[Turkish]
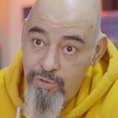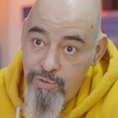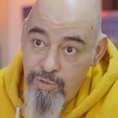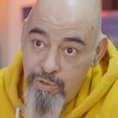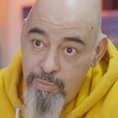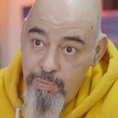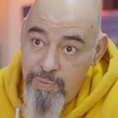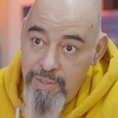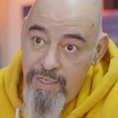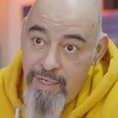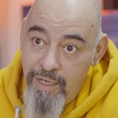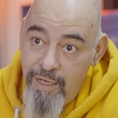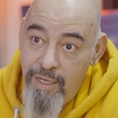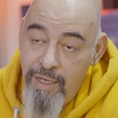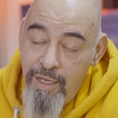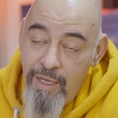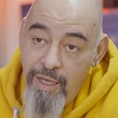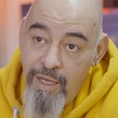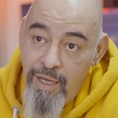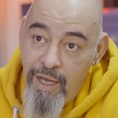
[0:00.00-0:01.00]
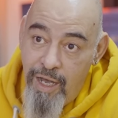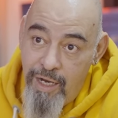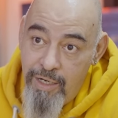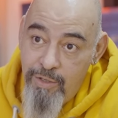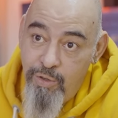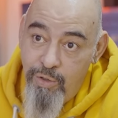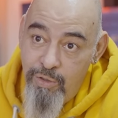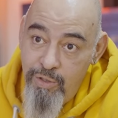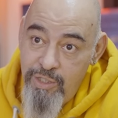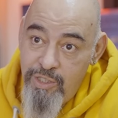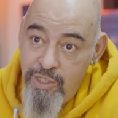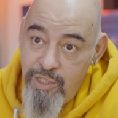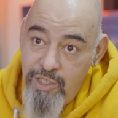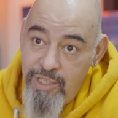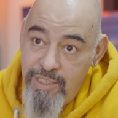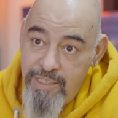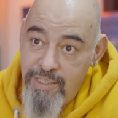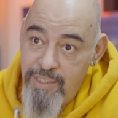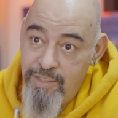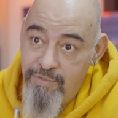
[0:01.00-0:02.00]
Çünkü bira alkollü
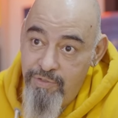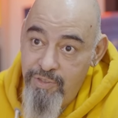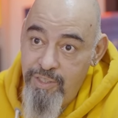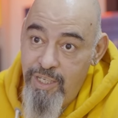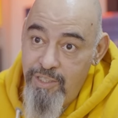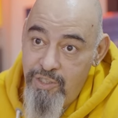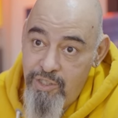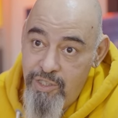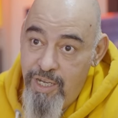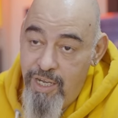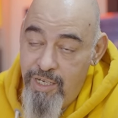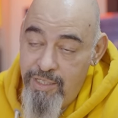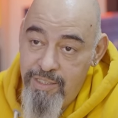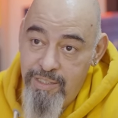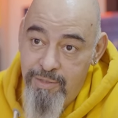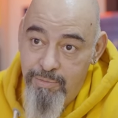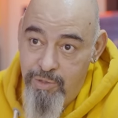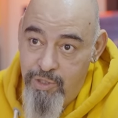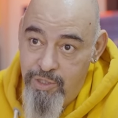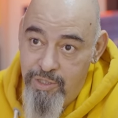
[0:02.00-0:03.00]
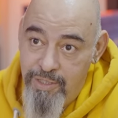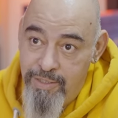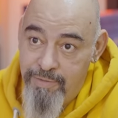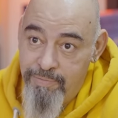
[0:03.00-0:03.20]
içecek sınıfından çıkartılmıştı.